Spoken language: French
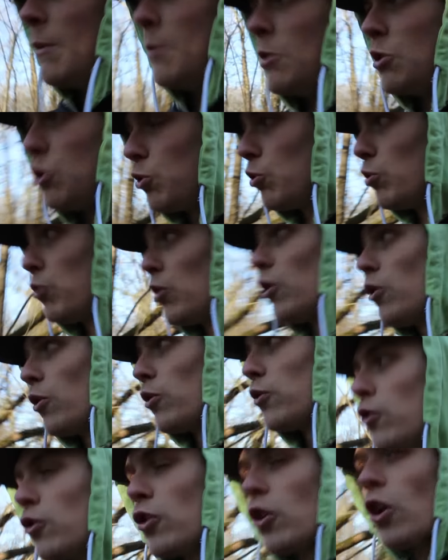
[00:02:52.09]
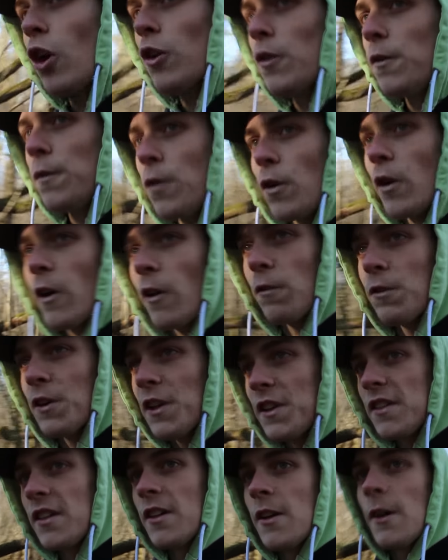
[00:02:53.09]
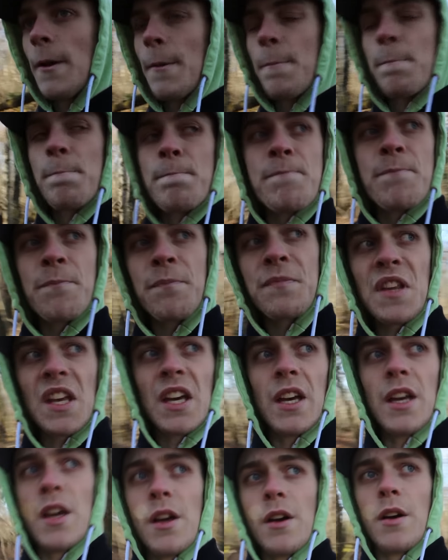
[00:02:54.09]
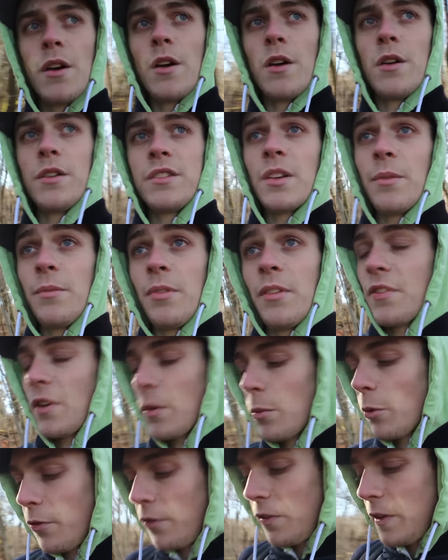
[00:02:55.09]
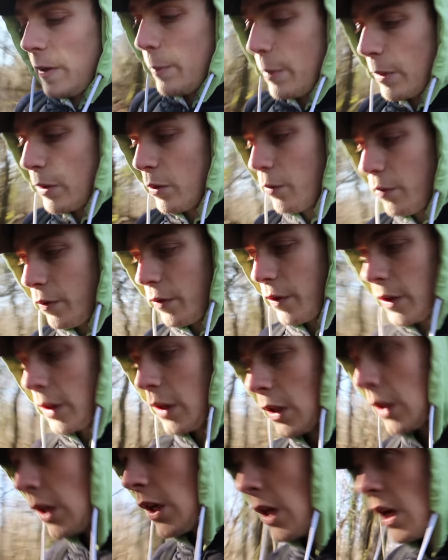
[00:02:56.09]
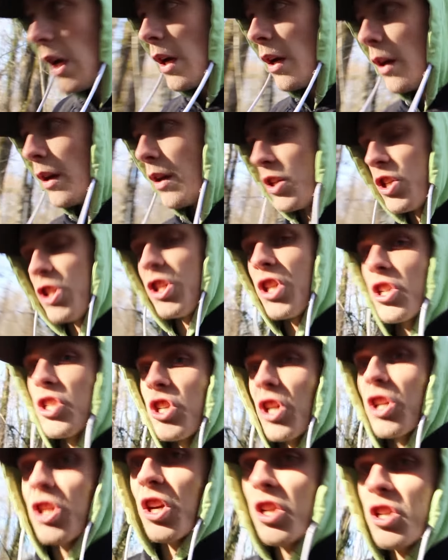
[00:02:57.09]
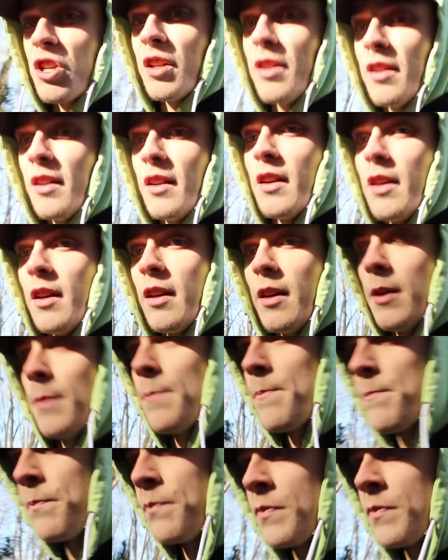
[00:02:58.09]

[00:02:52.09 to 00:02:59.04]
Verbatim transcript: mais je suis tout seul dans une grande forêt en fait. Et euh, ça me fait vraiment flipper de ouf. J'ai recherché des,